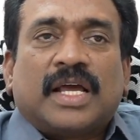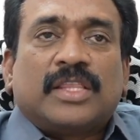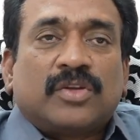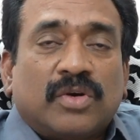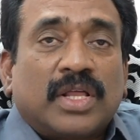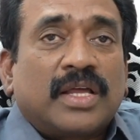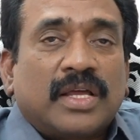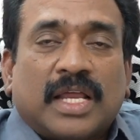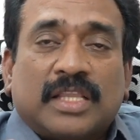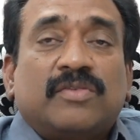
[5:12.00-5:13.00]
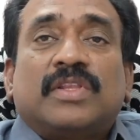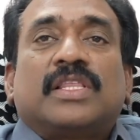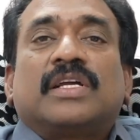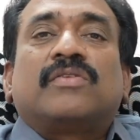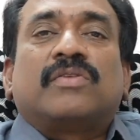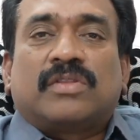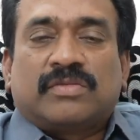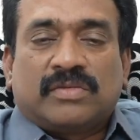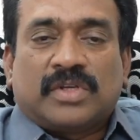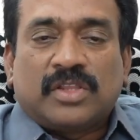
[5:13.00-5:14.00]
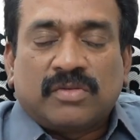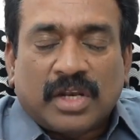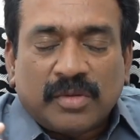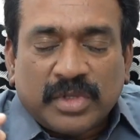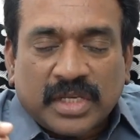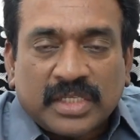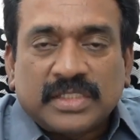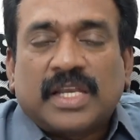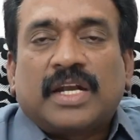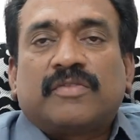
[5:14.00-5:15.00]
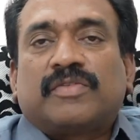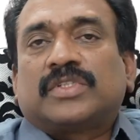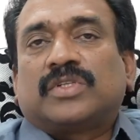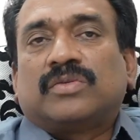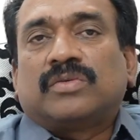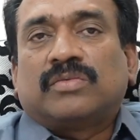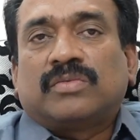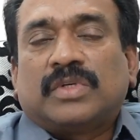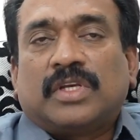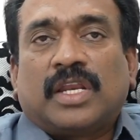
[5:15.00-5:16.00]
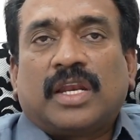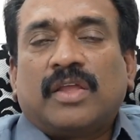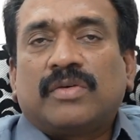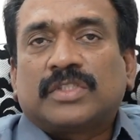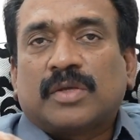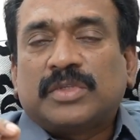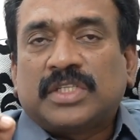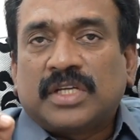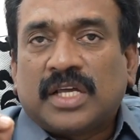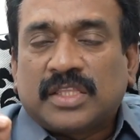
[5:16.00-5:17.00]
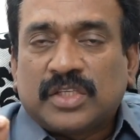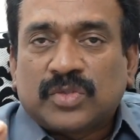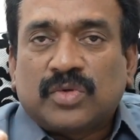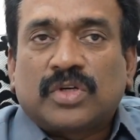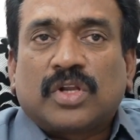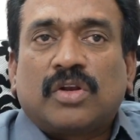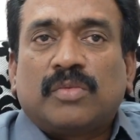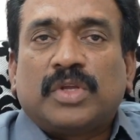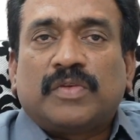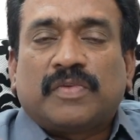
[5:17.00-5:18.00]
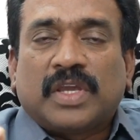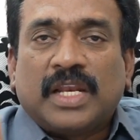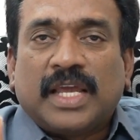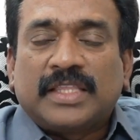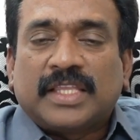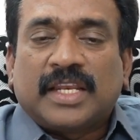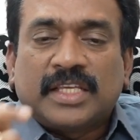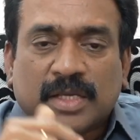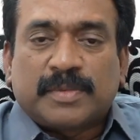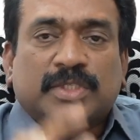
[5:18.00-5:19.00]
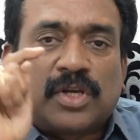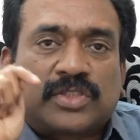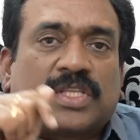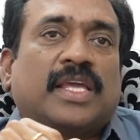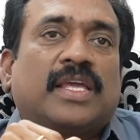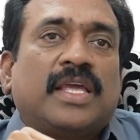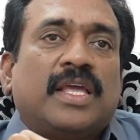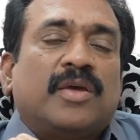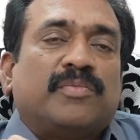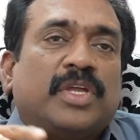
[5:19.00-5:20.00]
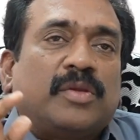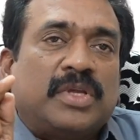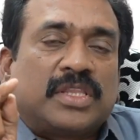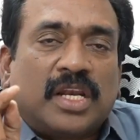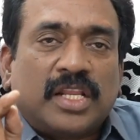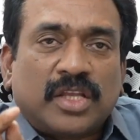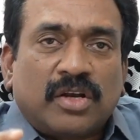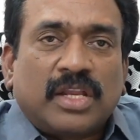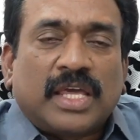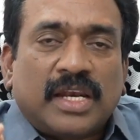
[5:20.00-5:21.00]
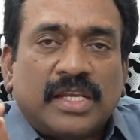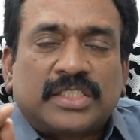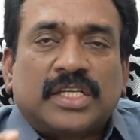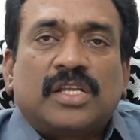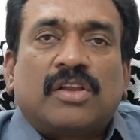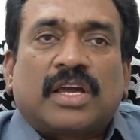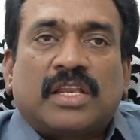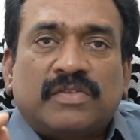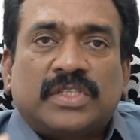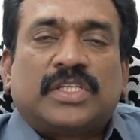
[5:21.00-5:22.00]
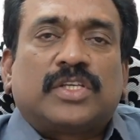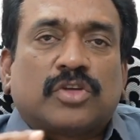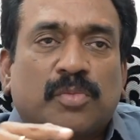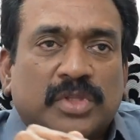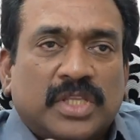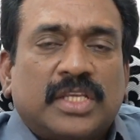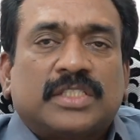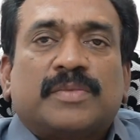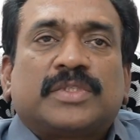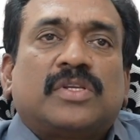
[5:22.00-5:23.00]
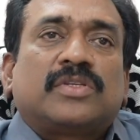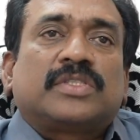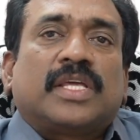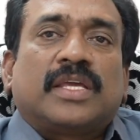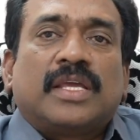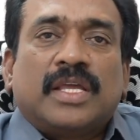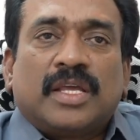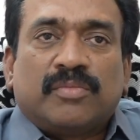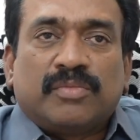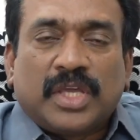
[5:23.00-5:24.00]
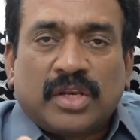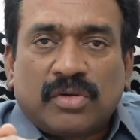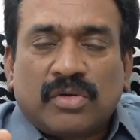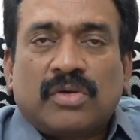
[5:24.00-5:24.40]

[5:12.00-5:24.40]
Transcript: అది కూడా అర్థవంతంగా ఉండదు అందువల్ల మీరు ఏం చేయాలంటే ఫస్ట్ నిర్ణయం సమిష్టిగా తీసుకుంటానో మీరు ఫెయిల్ అయితేనే ఈ సమస్యలు వస్తాయి మీరు మీ తల్లిదండ్రుని ఎర్లీ స్టేజ్లో కన్విన్స్ చేసుకోకపోతేనే ఈ సమస్యలు వస్తాయి మీరు